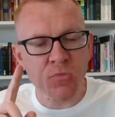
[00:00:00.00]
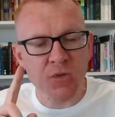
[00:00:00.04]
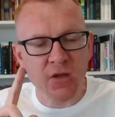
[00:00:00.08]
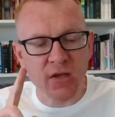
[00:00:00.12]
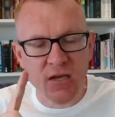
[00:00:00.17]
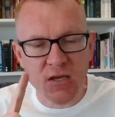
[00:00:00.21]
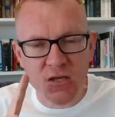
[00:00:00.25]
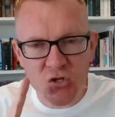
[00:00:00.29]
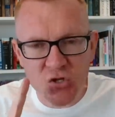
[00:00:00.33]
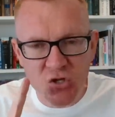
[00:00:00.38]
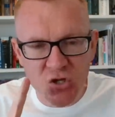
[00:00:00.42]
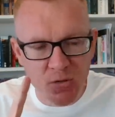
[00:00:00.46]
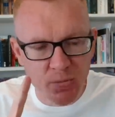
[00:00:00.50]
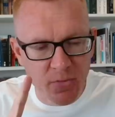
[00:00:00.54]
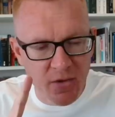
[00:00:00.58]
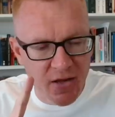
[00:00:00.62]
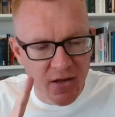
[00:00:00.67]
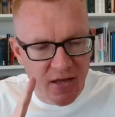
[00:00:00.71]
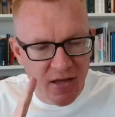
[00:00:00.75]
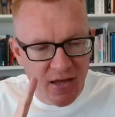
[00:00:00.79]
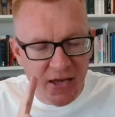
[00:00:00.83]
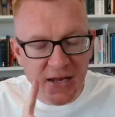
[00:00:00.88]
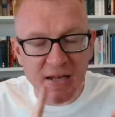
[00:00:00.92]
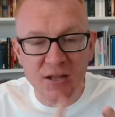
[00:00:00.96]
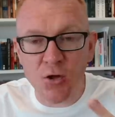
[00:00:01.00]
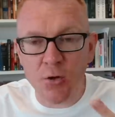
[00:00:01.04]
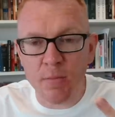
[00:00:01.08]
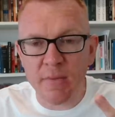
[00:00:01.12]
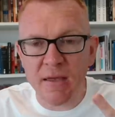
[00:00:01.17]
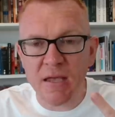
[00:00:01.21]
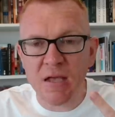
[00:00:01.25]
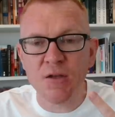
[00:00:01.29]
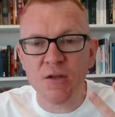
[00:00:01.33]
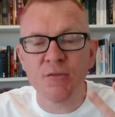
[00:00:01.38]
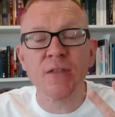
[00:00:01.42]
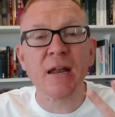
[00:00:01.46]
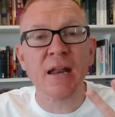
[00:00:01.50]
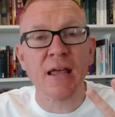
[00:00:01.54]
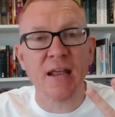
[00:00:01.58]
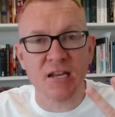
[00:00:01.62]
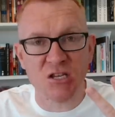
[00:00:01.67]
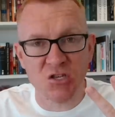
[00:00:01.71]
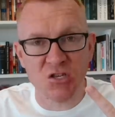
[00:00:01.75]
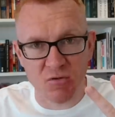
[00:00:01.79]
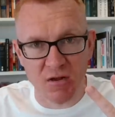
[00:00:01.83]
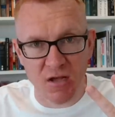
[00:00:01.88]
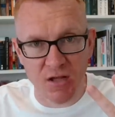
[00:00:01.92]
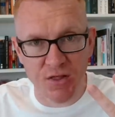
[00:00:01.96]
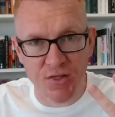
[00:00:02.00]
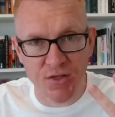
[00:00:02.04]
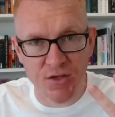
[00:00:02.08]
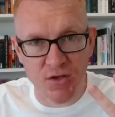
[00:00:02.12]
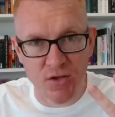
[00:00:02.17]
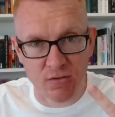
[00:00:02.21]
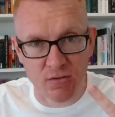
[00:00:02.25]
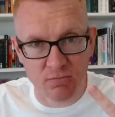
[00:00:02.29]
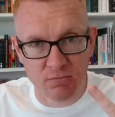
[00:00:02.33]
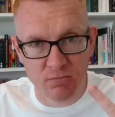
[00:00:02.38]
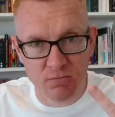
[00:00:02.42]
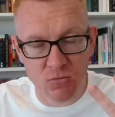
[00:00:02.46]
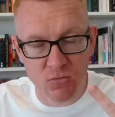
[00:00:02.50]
y sobre el domingo de la resurrección.